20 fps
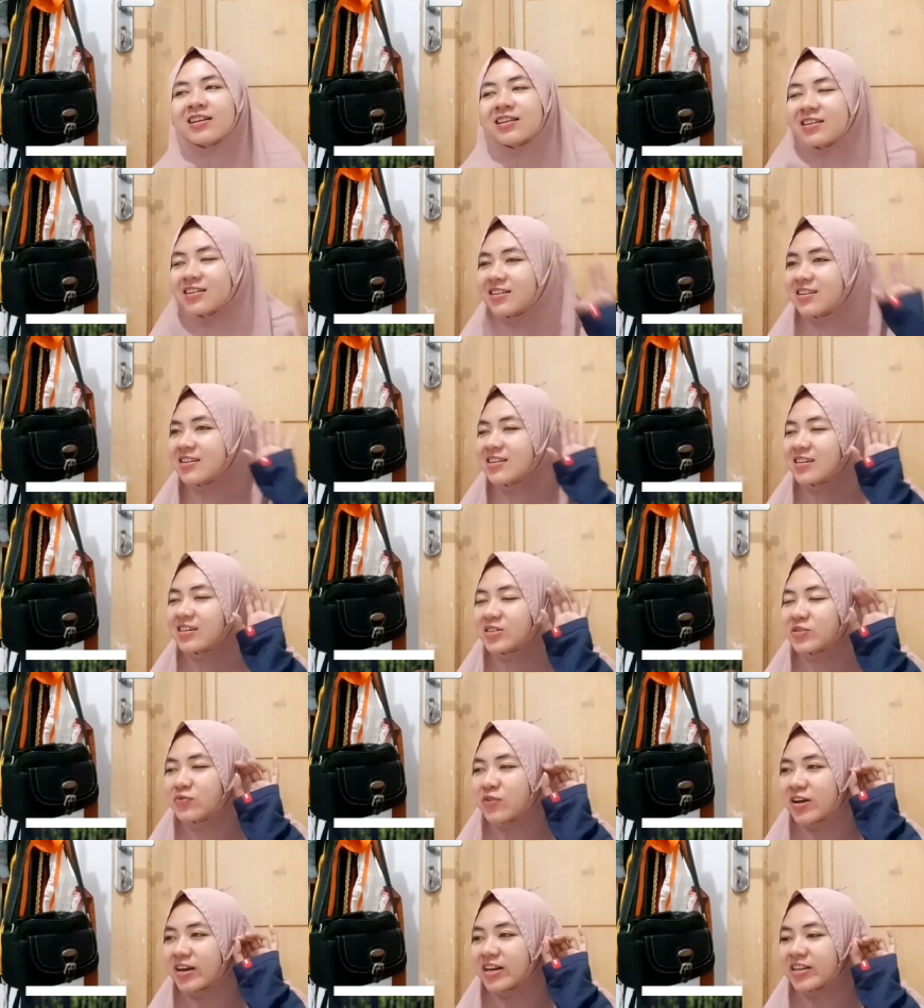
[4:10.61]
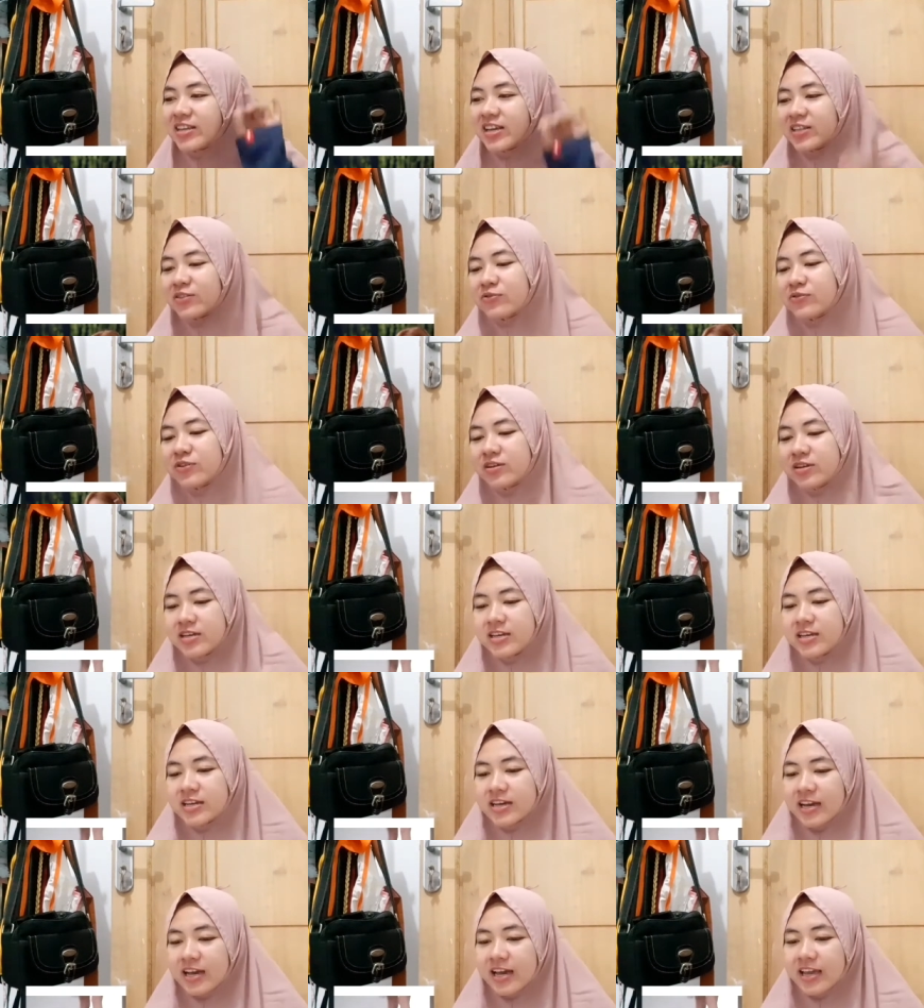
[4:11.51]
ngedenger suaranya itu
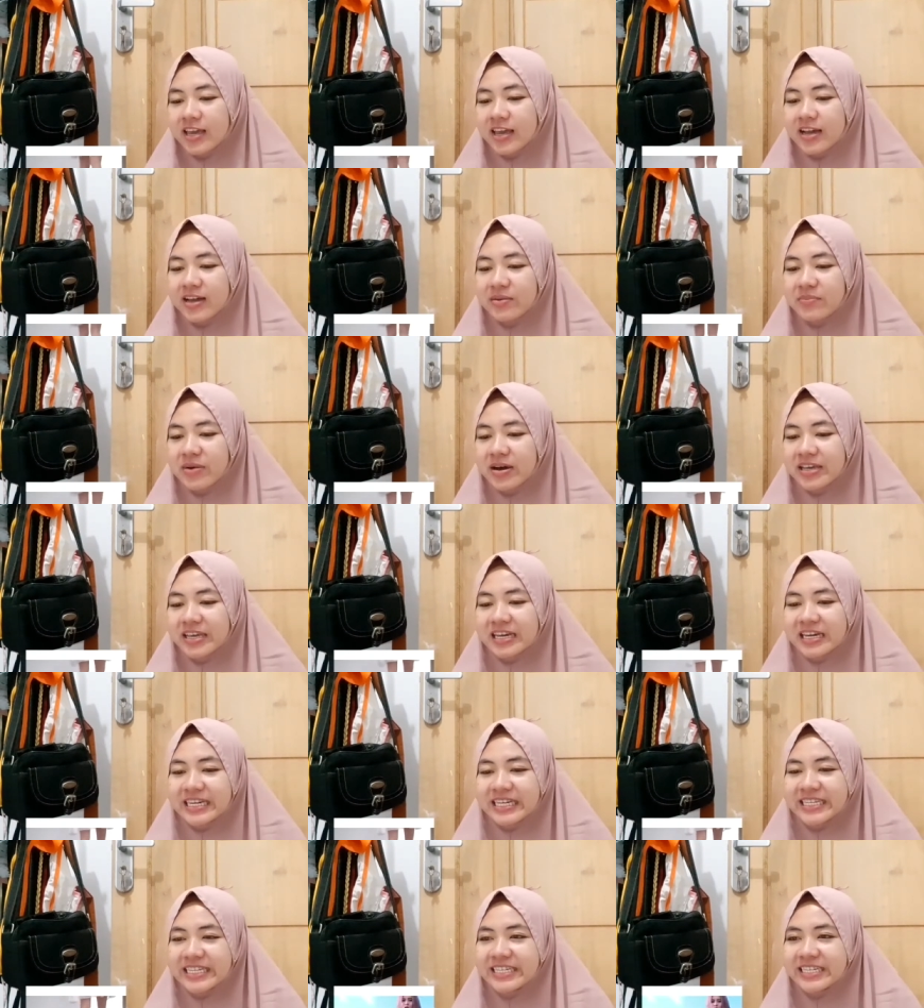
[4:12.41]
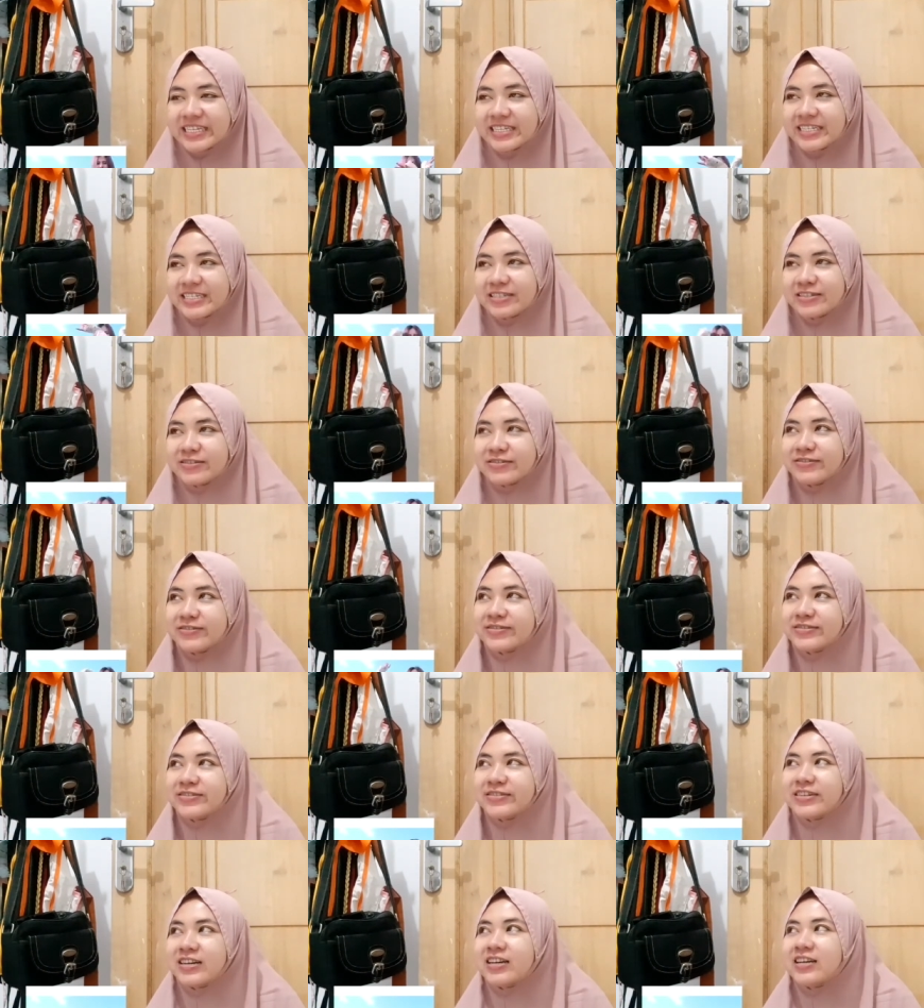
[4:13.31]
kayak ngebayanginnya itu
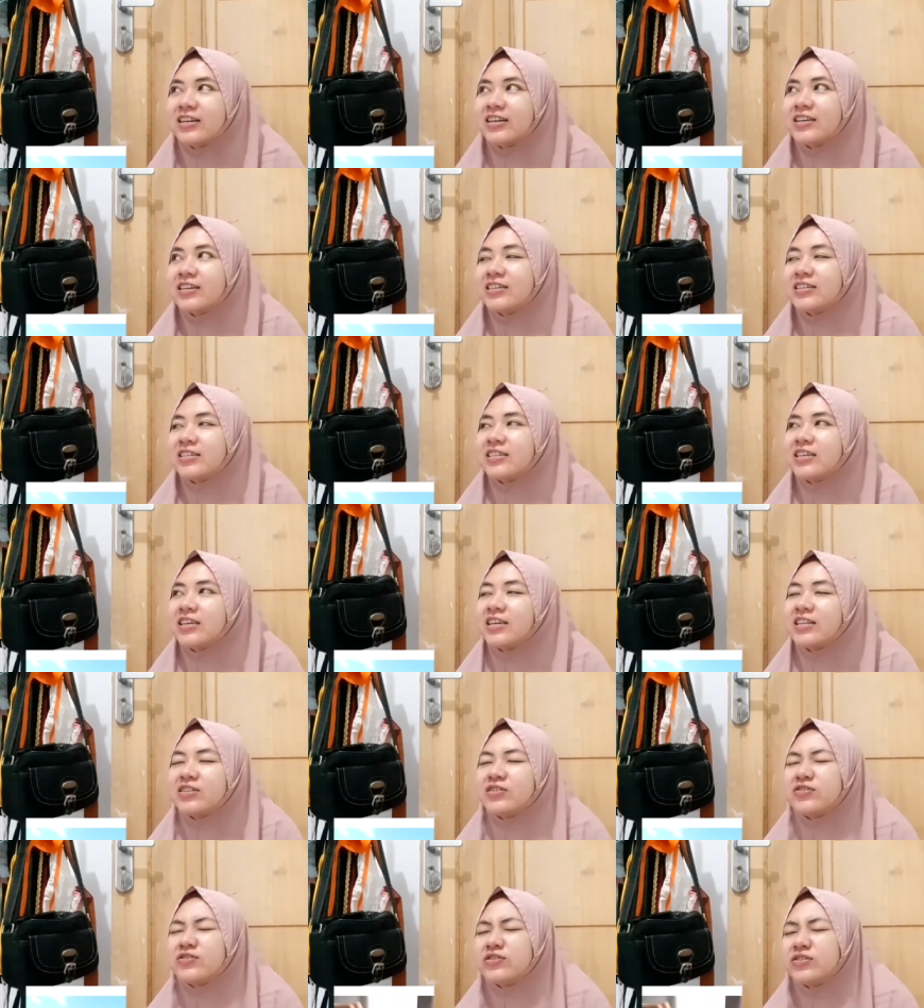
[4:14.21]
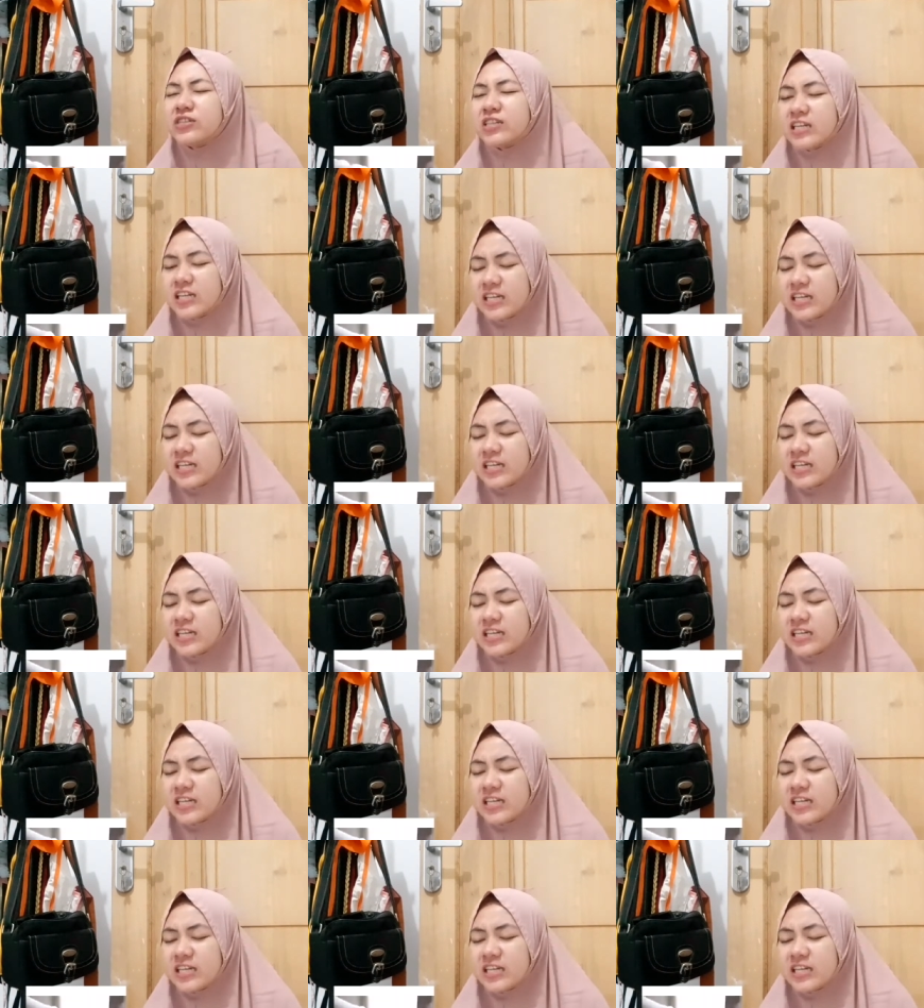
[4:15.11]
si itu